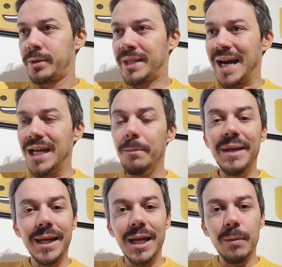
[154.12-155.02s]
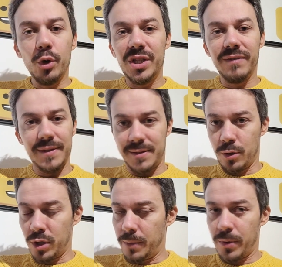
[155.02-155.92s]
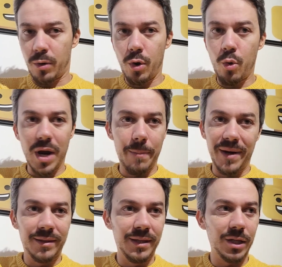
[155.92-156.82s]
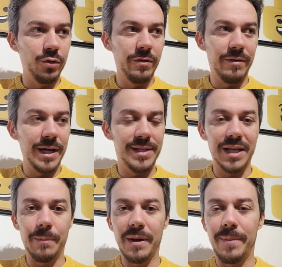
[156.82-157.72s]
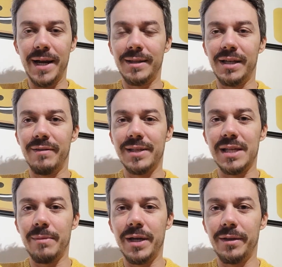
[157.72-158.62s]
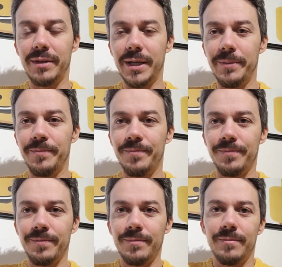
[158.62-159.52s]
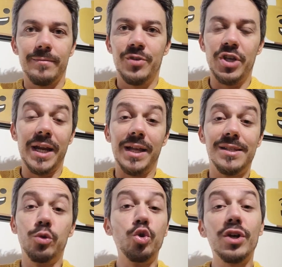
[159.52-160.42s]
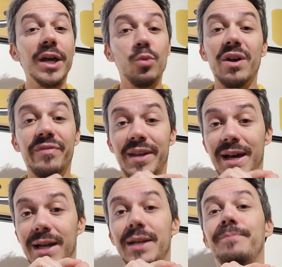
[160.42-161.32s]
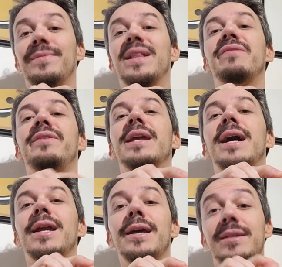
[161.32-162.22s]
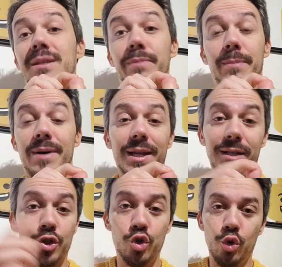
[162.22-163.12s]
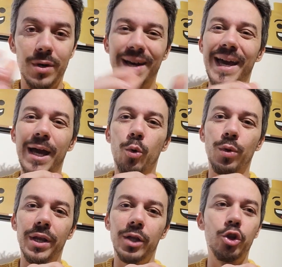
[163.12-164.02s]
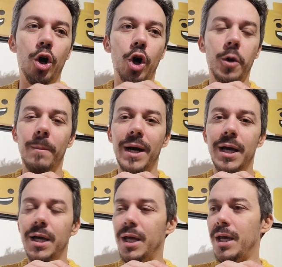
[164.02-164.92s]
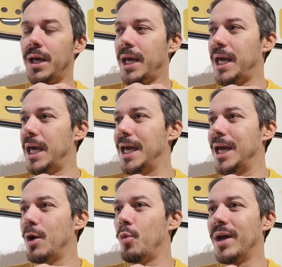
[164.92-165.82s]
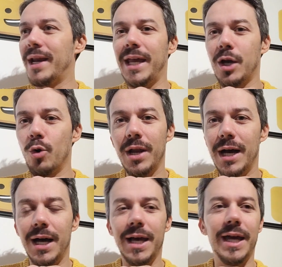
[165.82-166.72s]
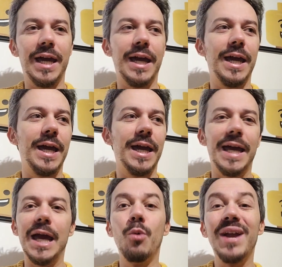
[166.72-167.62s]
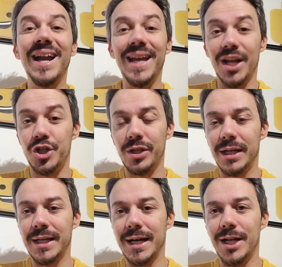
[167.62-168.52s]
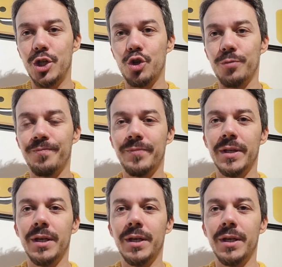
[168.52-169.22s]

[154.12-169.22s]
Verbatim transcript: Tra le mille motivazioni per cui quella partita doveva essere preparata diversamente, c'era innanzitutto che era una finale. La finale si prepara da sola, è un dogma, è una regola, è, è una legge del calcio.